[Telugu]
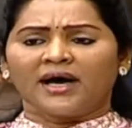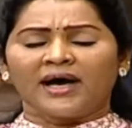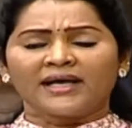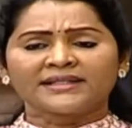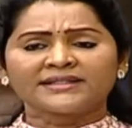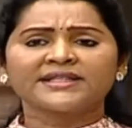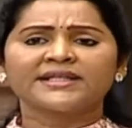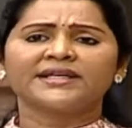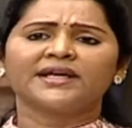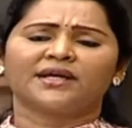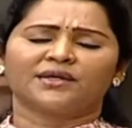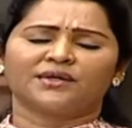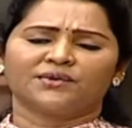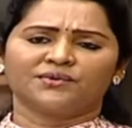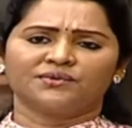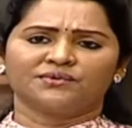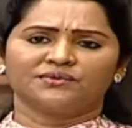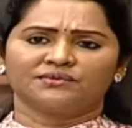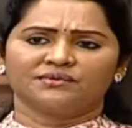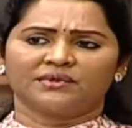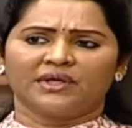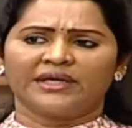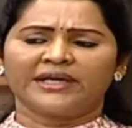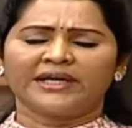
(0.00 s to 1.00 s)
ఆశయాలు
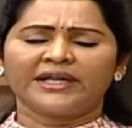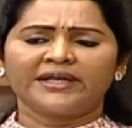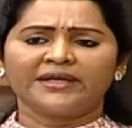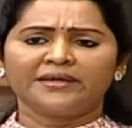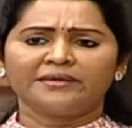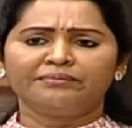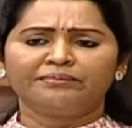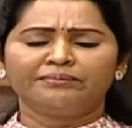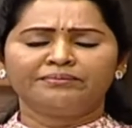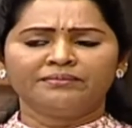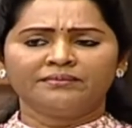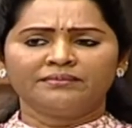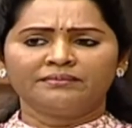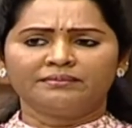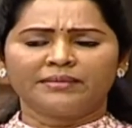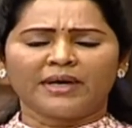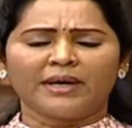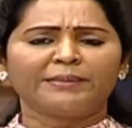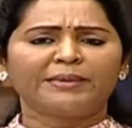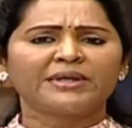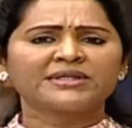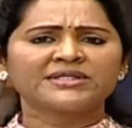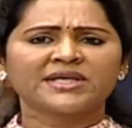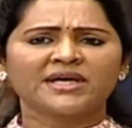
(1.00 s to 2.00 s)
అంటే
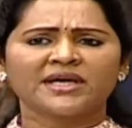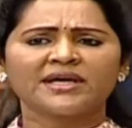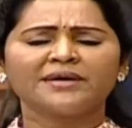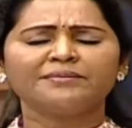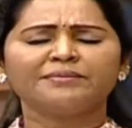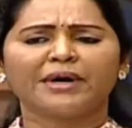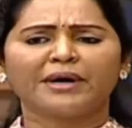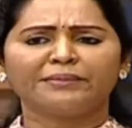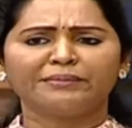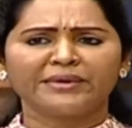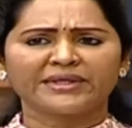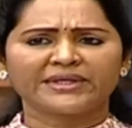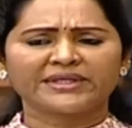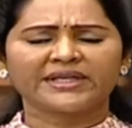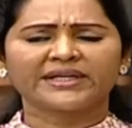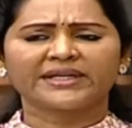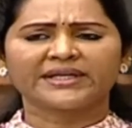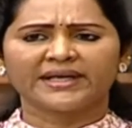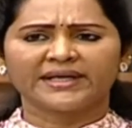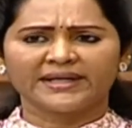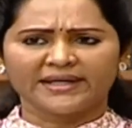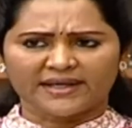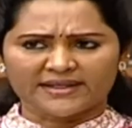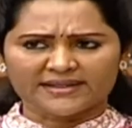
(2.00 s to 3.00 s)
బాబాసాహెబ్
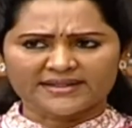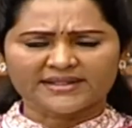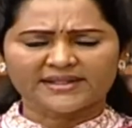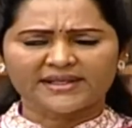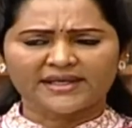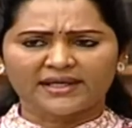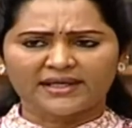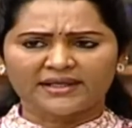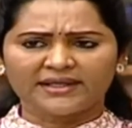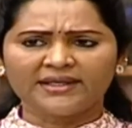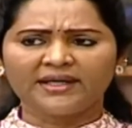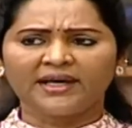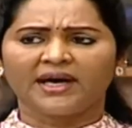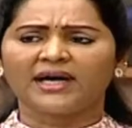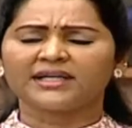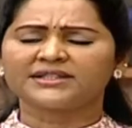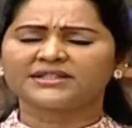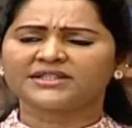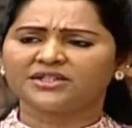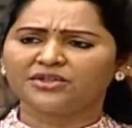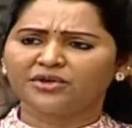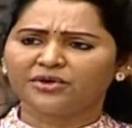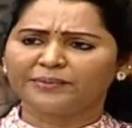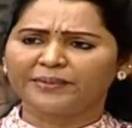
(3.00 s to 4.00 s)
అంబేద్కర్ గారి ఆశయాల్ని
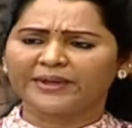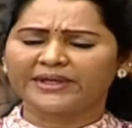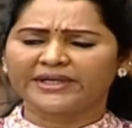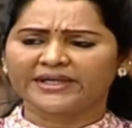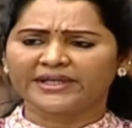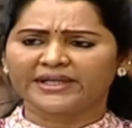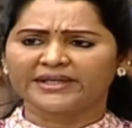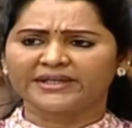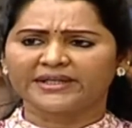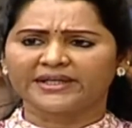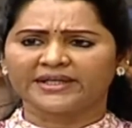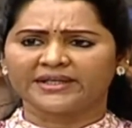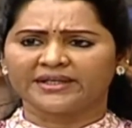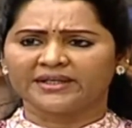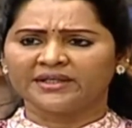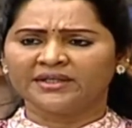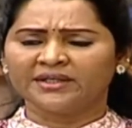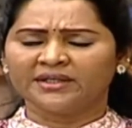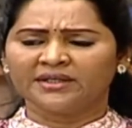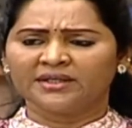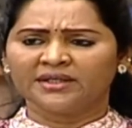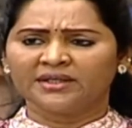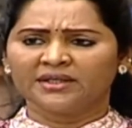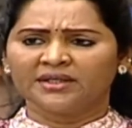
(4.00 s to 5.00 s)
ఆచరణలో పెట్టడానికి
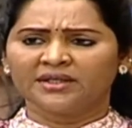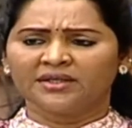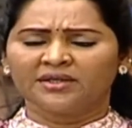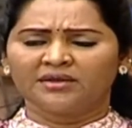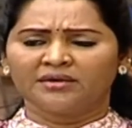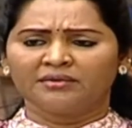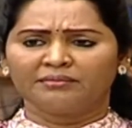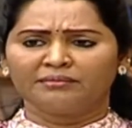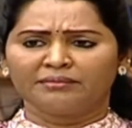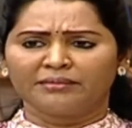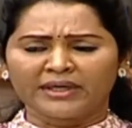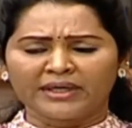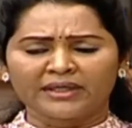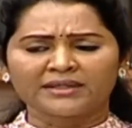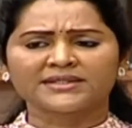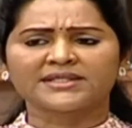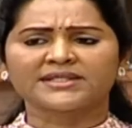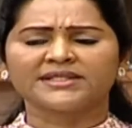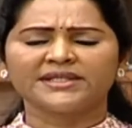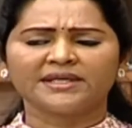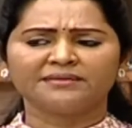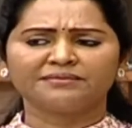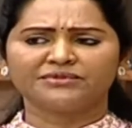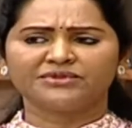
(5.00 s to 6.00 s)
మన
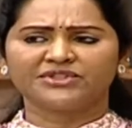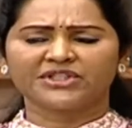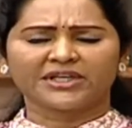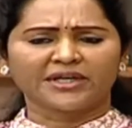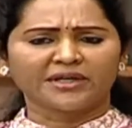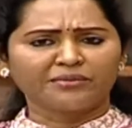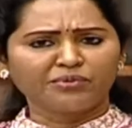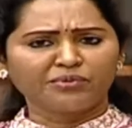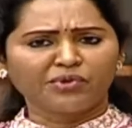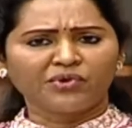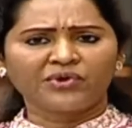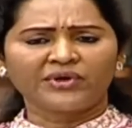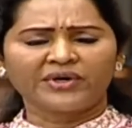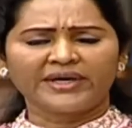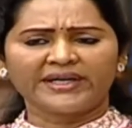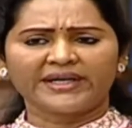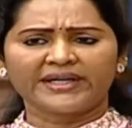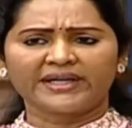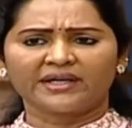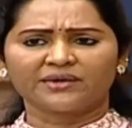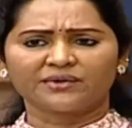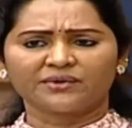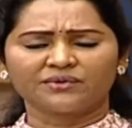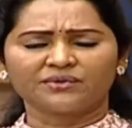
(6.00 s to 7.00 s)
సీఎం జగన్మోహన్
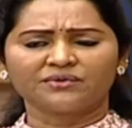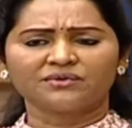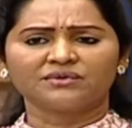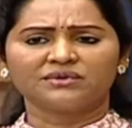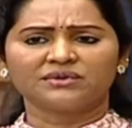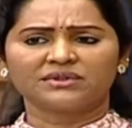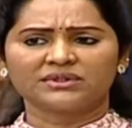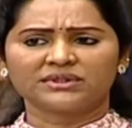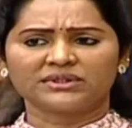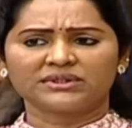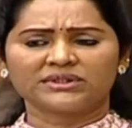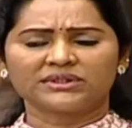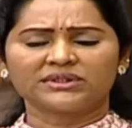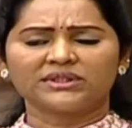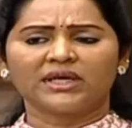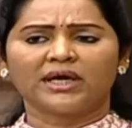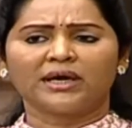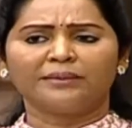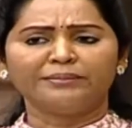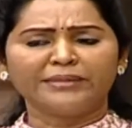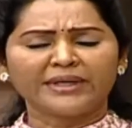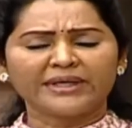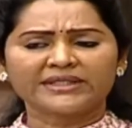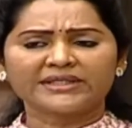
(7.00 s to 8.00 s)
రెడ్డి గారు
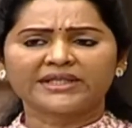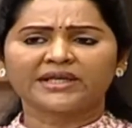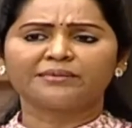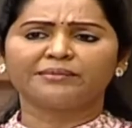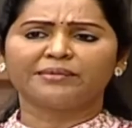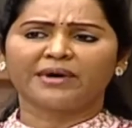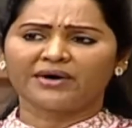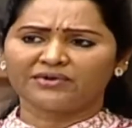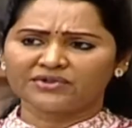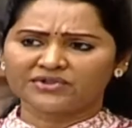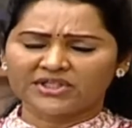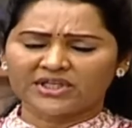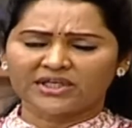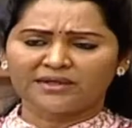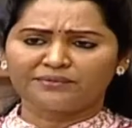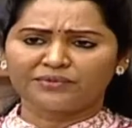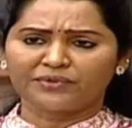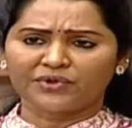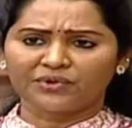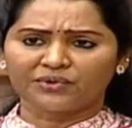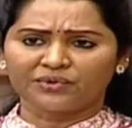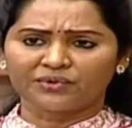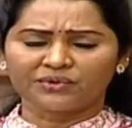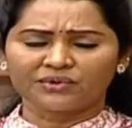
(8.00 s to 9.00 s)
అంబేద్కర్
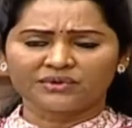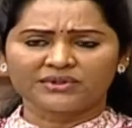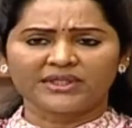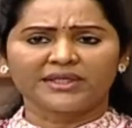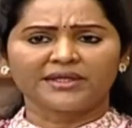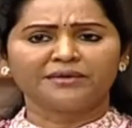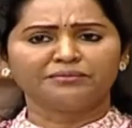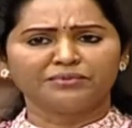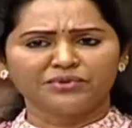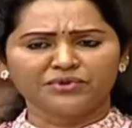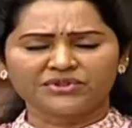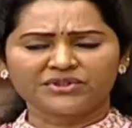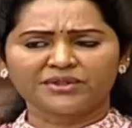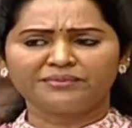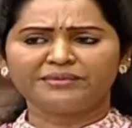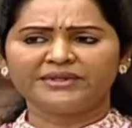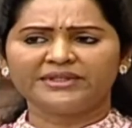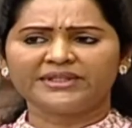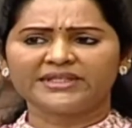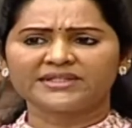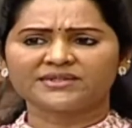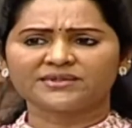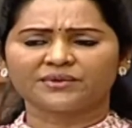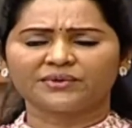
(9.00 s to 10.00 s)
భావజాలంతో తన భుజం
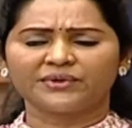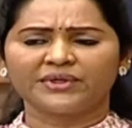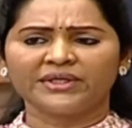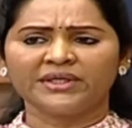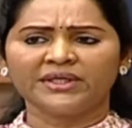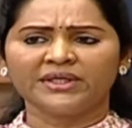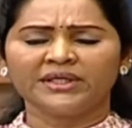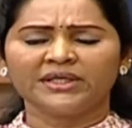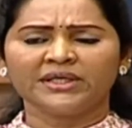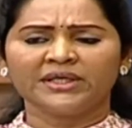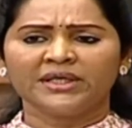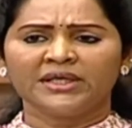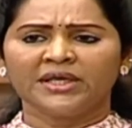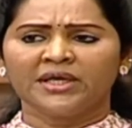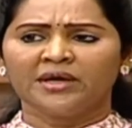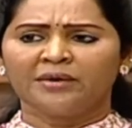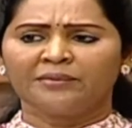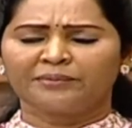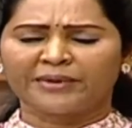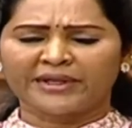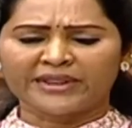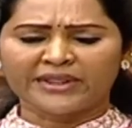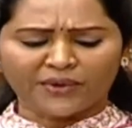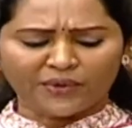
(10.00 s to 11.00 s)
మీదేసుకొని
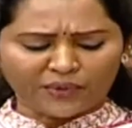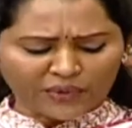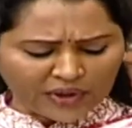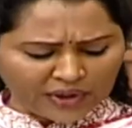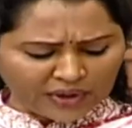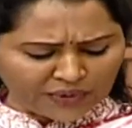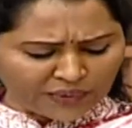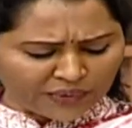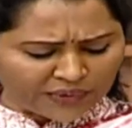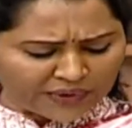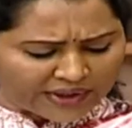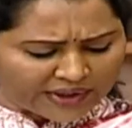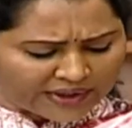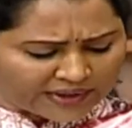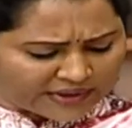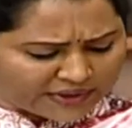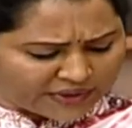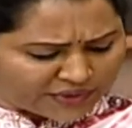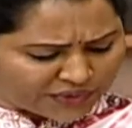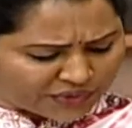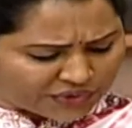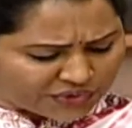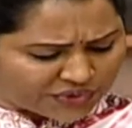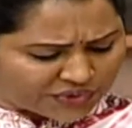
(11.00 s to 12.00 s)
ప్రతి ఒక్కళ్ళు కూడా
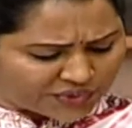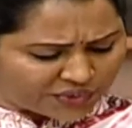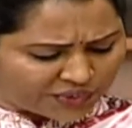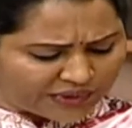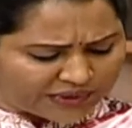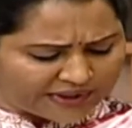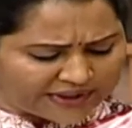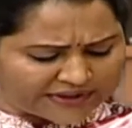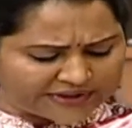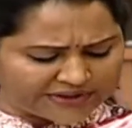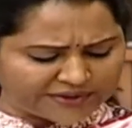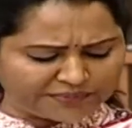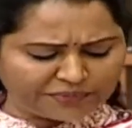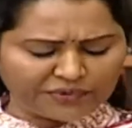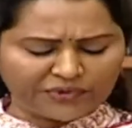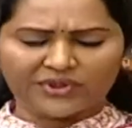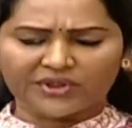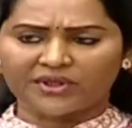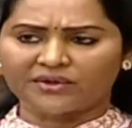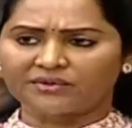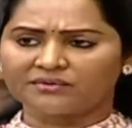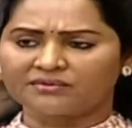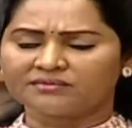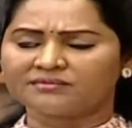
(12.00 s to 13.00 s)
ఈరోజు ఒకటే
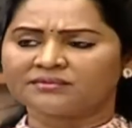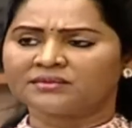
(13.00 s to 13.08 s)
చెప్తున్నారు